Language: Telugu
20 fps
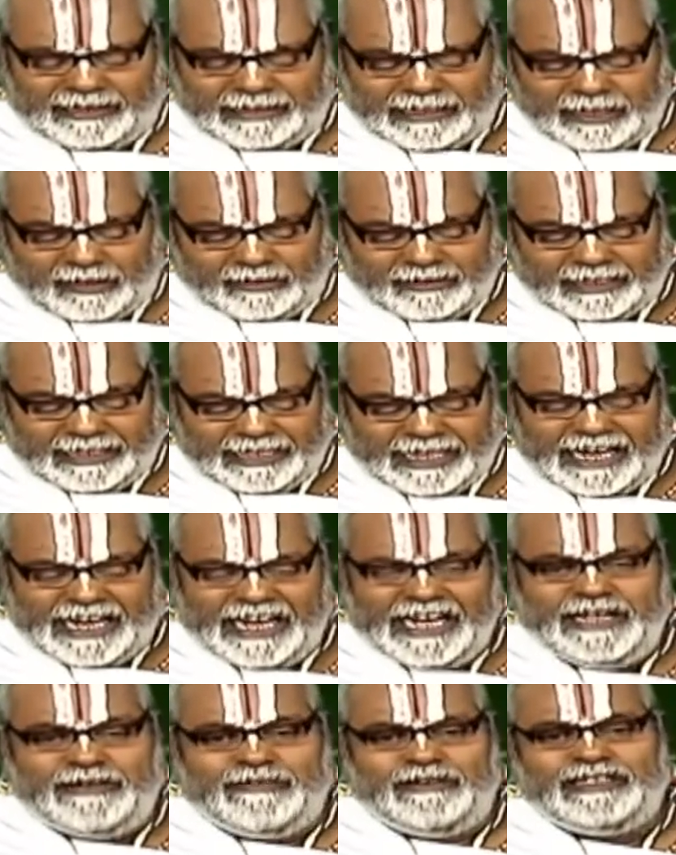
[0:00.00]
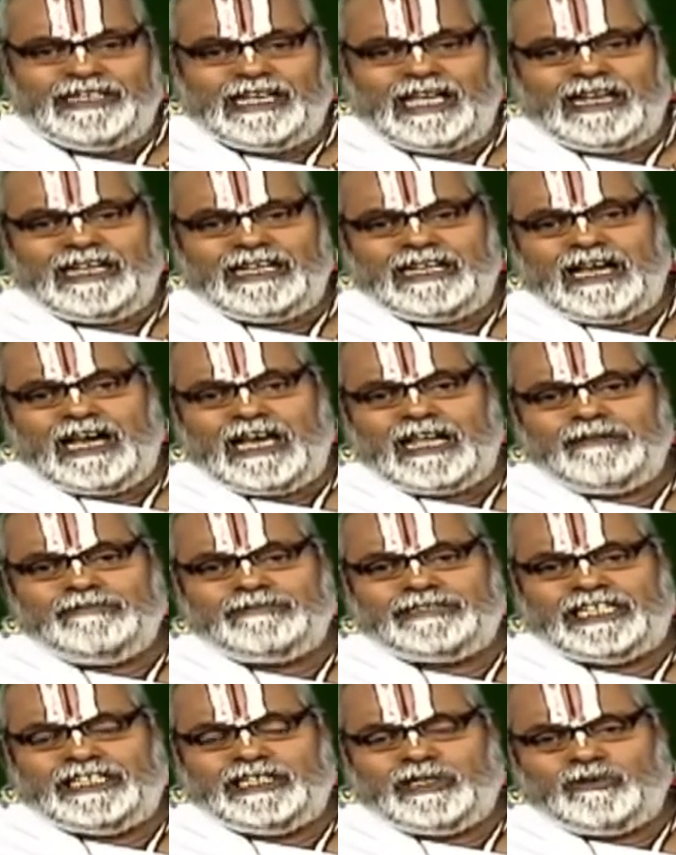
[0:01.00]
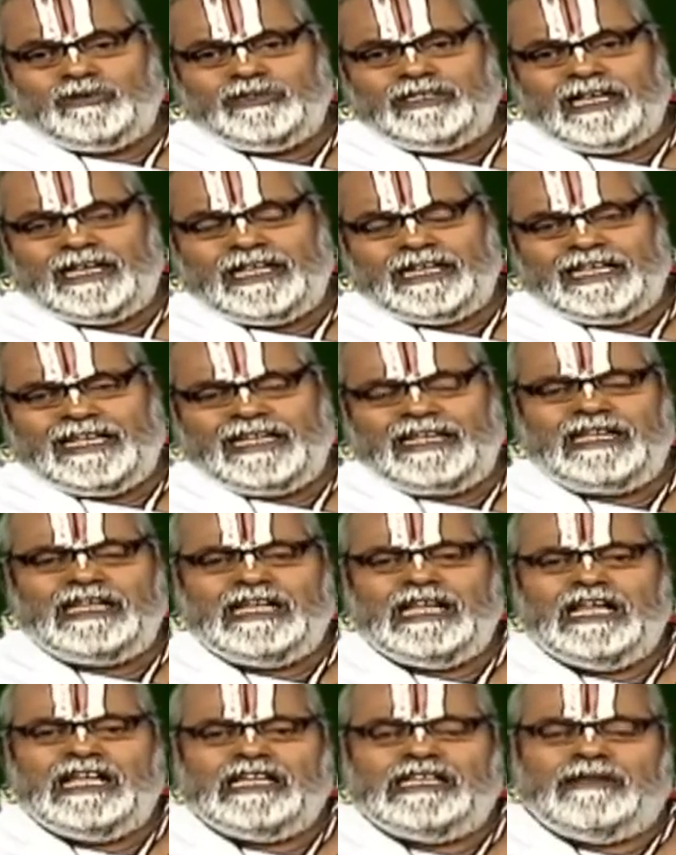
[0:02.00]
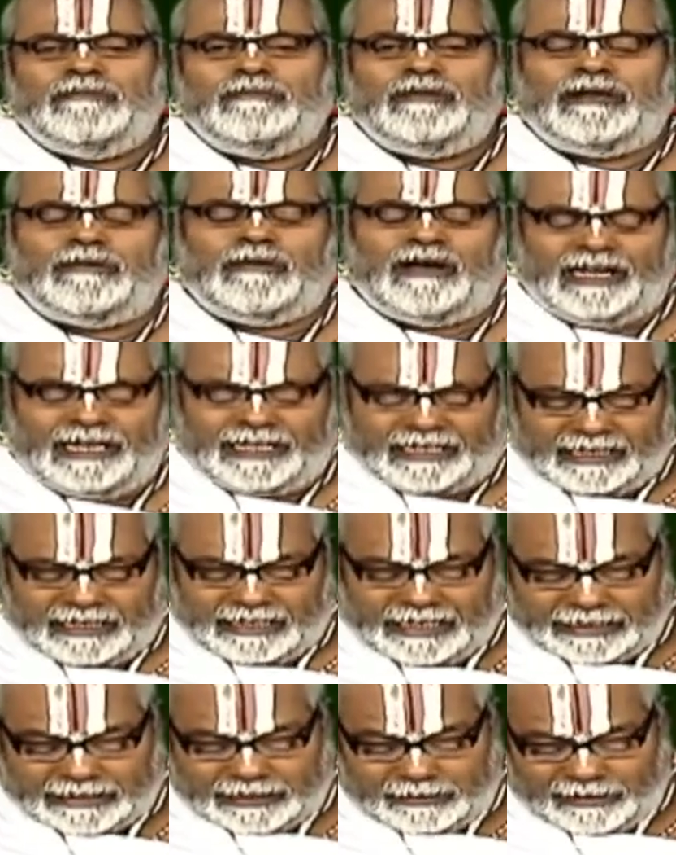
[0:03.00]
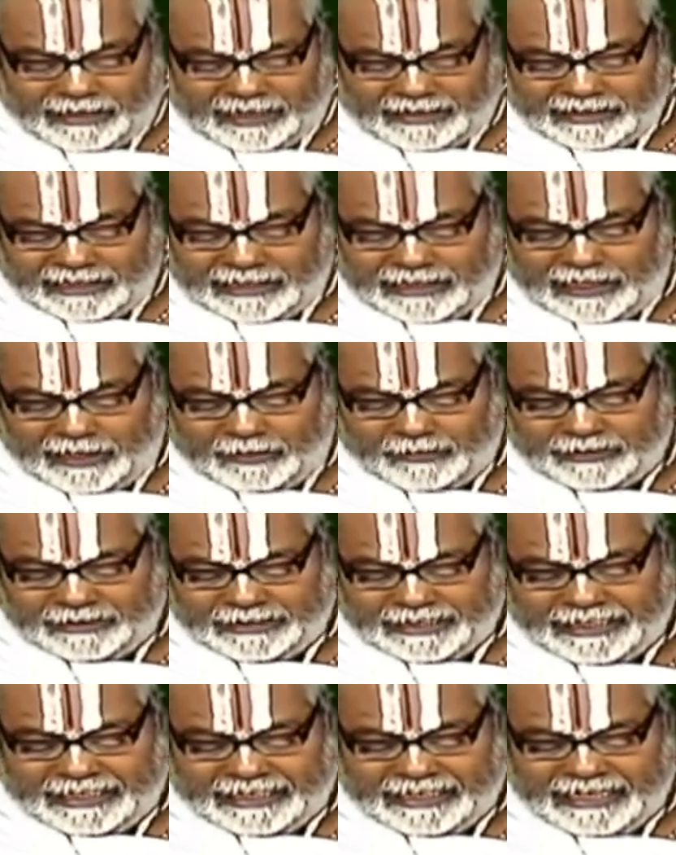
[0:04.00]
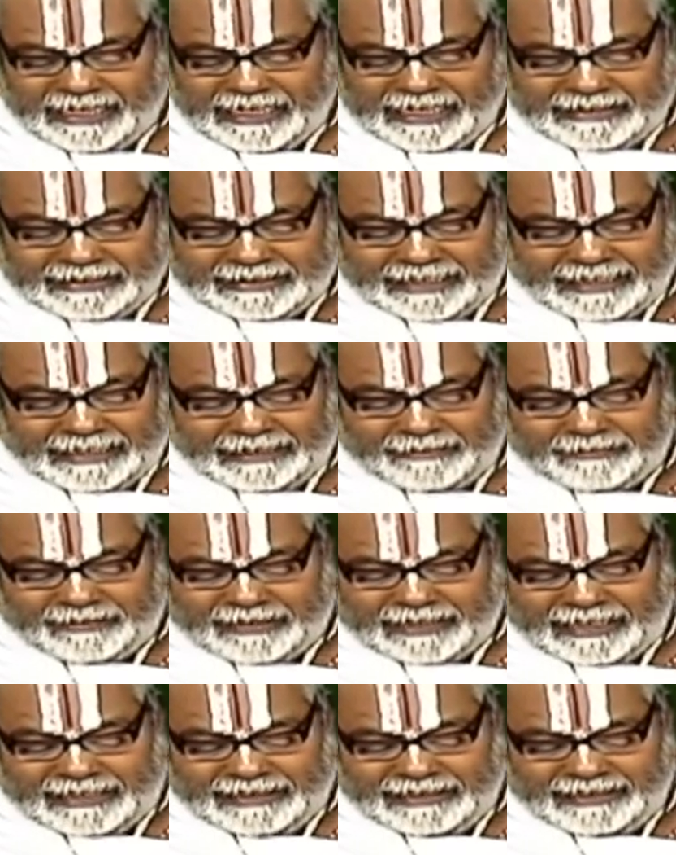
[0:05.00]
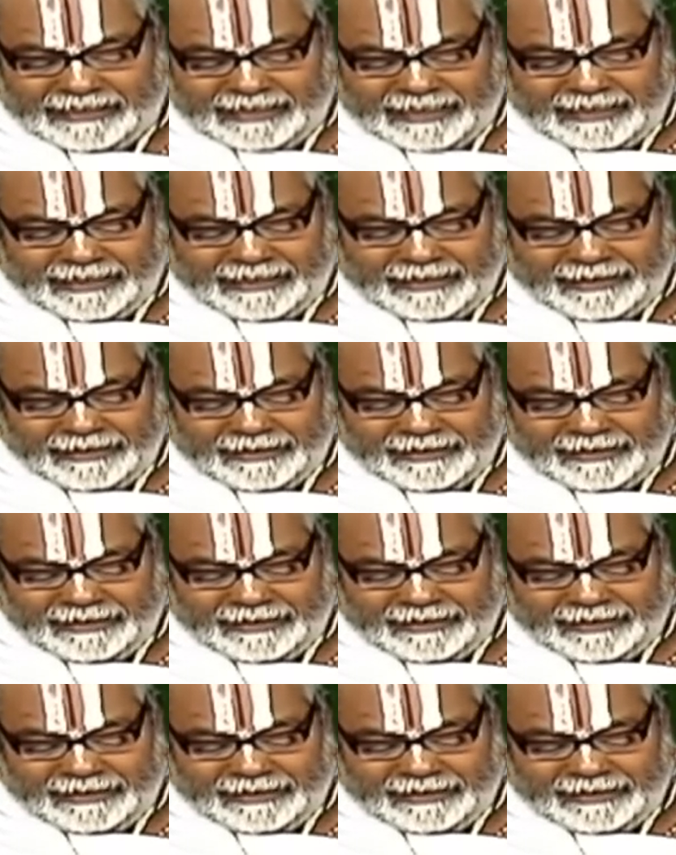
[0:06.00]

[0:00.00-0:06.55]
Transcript: అందంగా ఉంది ఇటువంటి అలంకారం చెయ్యకుండానే ఎంబెరుమాన్ యొక్క నేత్రములు అందంగా ఉంది తడం కన్నన్